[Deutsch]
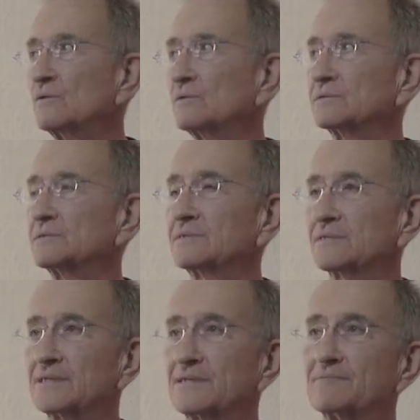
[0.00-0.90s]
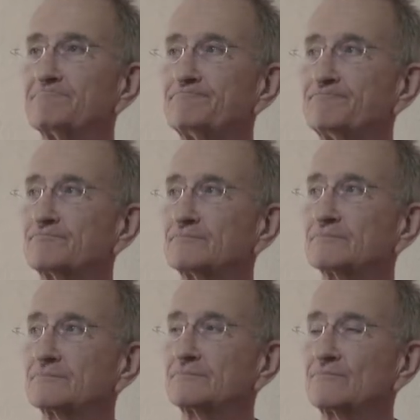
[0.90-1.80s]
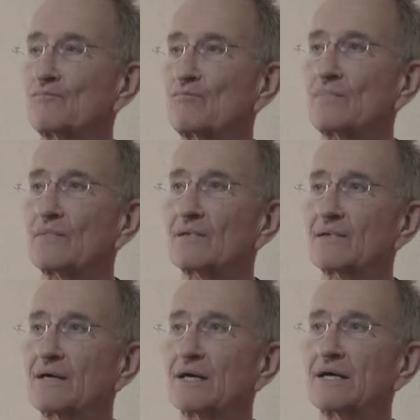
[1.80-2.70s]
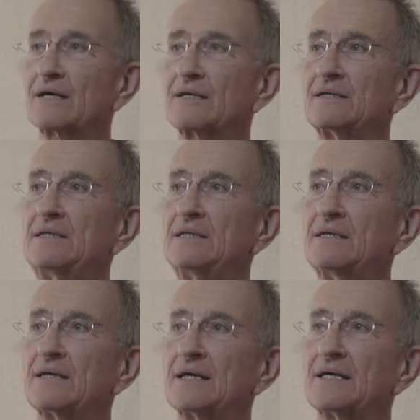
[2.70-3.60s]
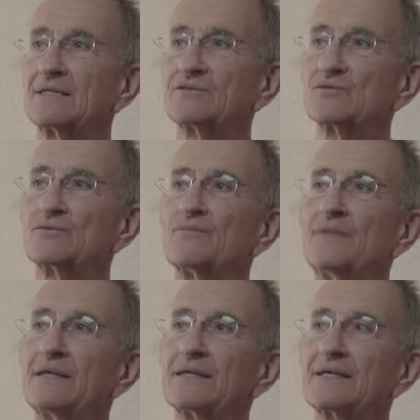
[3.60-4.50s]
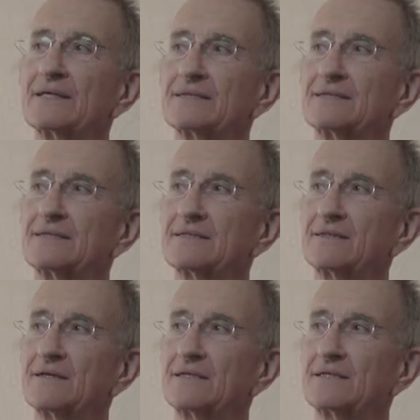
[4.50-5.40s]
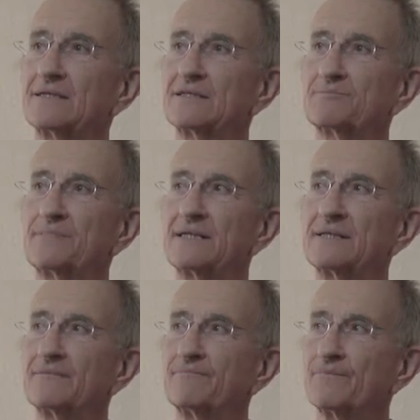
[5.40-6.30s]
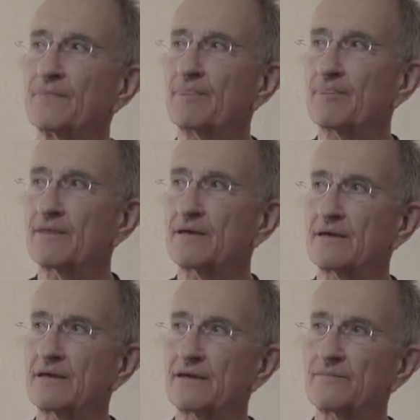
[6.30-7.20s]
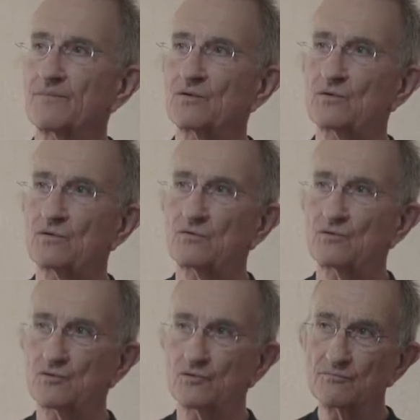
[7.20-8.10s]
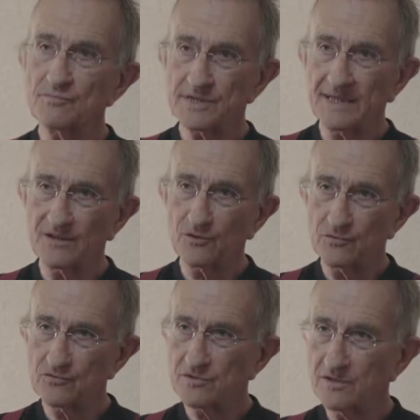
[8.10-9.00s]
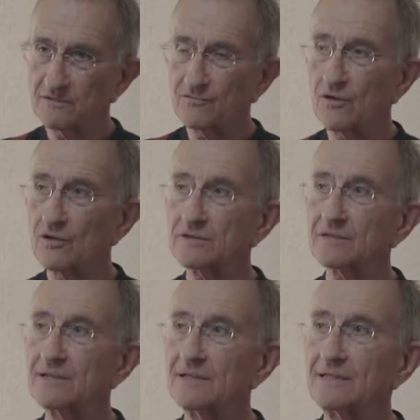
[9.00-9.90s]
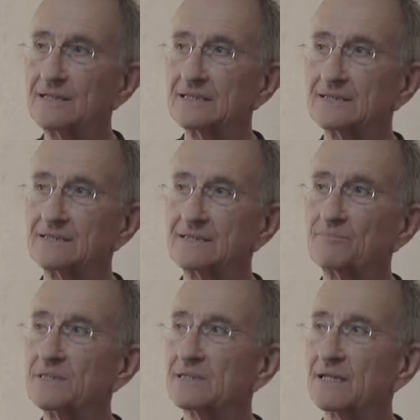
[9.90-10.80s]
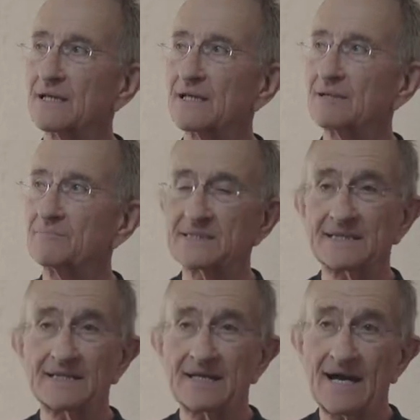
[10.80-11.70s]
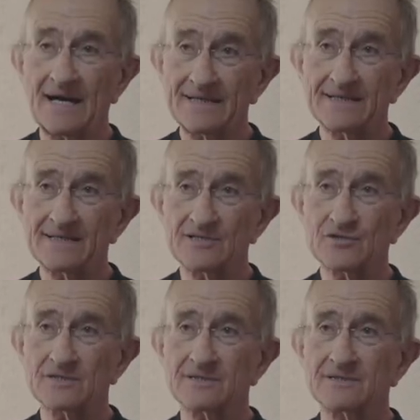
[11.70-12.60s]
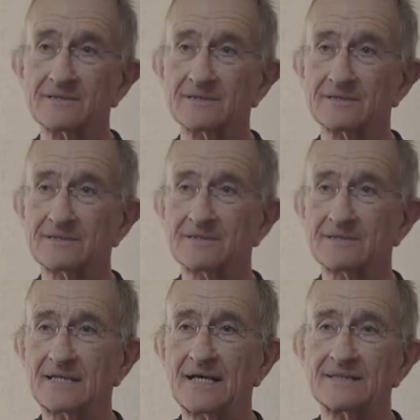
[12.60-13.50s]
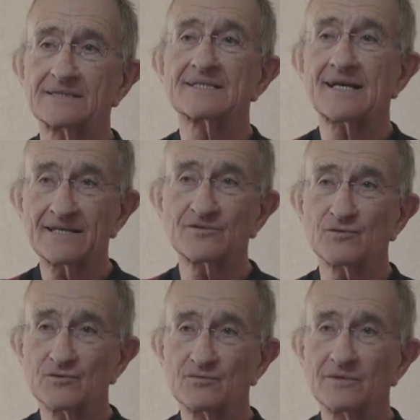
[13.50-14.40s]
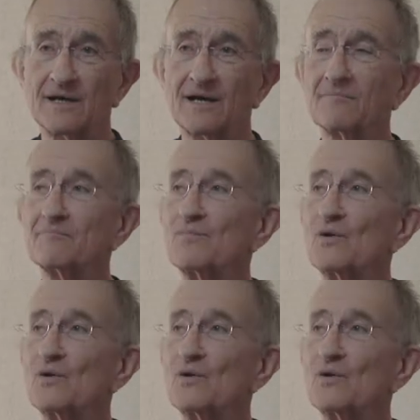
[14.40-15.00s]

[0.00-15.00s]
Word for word: Und äh, äh, also äh, ich bin äh, durch Umstände Künstler geworden, die mit, der, mit den Ereignissen der einer Zeit zu tun haben.